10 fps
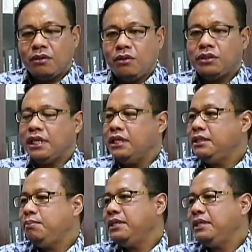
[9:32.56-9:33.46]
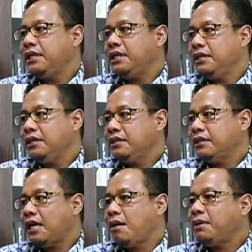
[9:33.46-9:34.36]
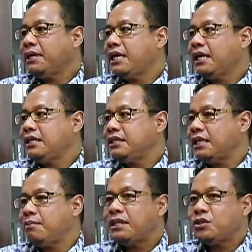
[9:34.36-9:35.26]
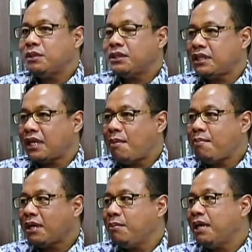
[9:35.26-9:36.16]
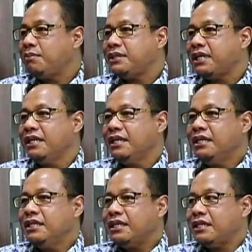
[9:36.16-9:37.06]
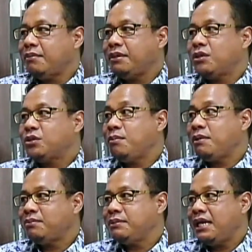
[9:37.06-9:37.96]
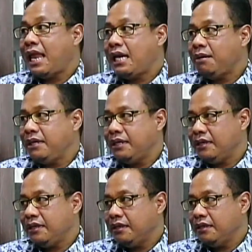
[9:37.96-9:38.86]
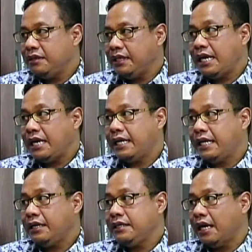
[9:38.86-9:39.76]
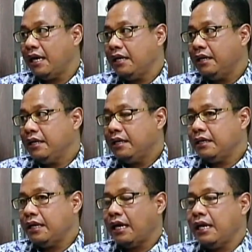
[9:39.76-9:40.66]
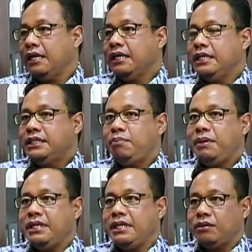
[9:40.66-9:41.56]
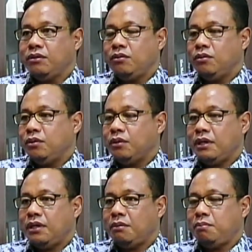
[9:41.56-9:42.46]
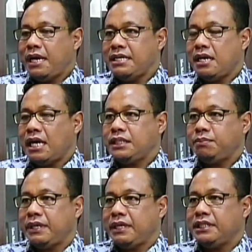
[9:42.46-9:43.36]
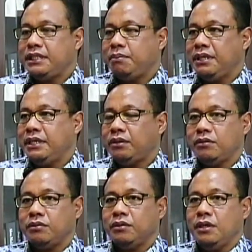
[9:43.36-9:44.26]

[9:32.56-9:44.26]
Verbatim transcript: oh tidak disiplin ki, terlambat ki kerja, termasuk mas, terlambat ki mengabsen. Ya, tapi kalau sudah mengabsen lari nih, tidak ada di kerja. Nah, disiplin itu e, banyak aspek disiplin itu,